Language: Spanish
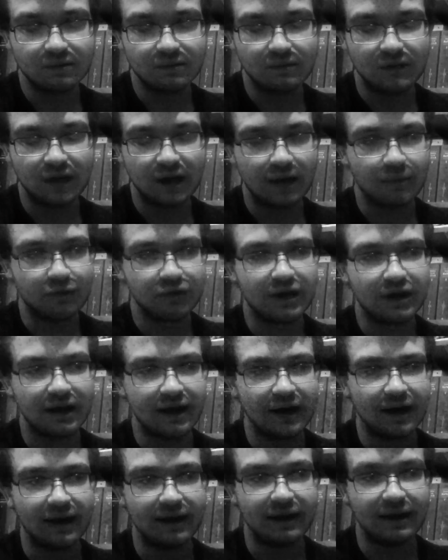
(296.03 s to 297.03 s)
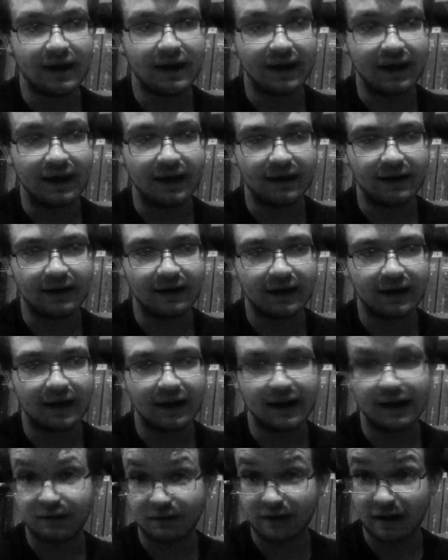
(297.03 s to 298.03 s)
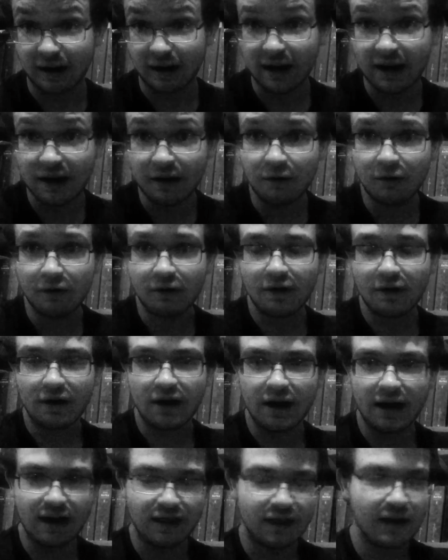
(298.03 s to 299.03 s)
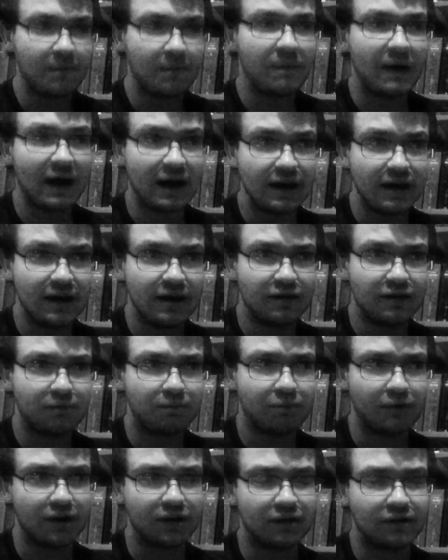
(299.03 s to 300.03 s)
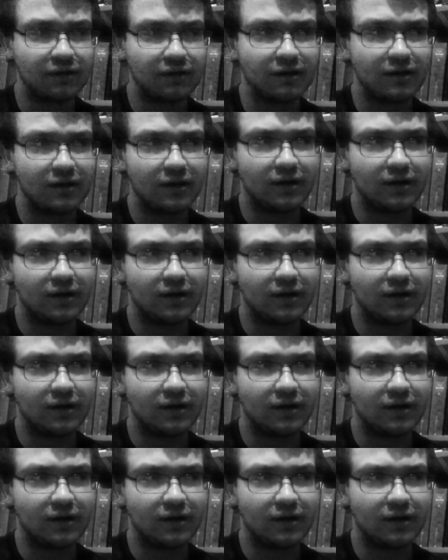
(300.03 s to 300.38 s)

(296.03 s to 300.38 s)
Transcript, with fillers: digamos, de que en el extranjero es el país, pues,